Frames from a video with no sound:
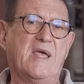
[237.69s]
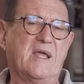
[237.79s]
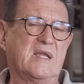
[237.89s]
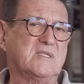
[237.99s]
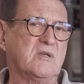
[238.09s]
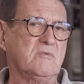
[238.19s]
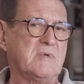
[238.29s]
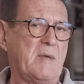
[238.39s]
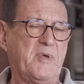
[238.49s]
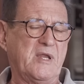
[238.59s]
elas
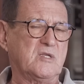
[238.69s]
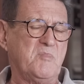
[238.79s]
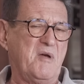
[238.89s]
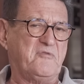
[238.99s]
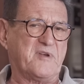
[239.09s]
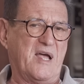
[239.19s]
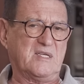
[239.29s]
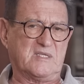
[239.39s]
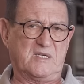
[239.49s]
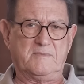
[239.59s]
são apenas uma
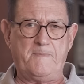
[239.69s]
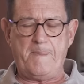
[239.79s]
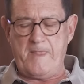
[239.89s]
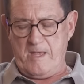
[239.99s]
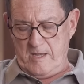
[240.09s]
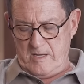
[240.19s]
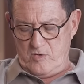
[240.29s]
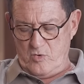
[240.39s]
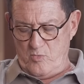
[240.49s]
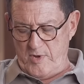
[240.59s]
frase,
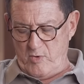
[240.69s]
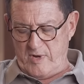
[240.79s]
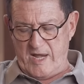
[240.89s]
como é o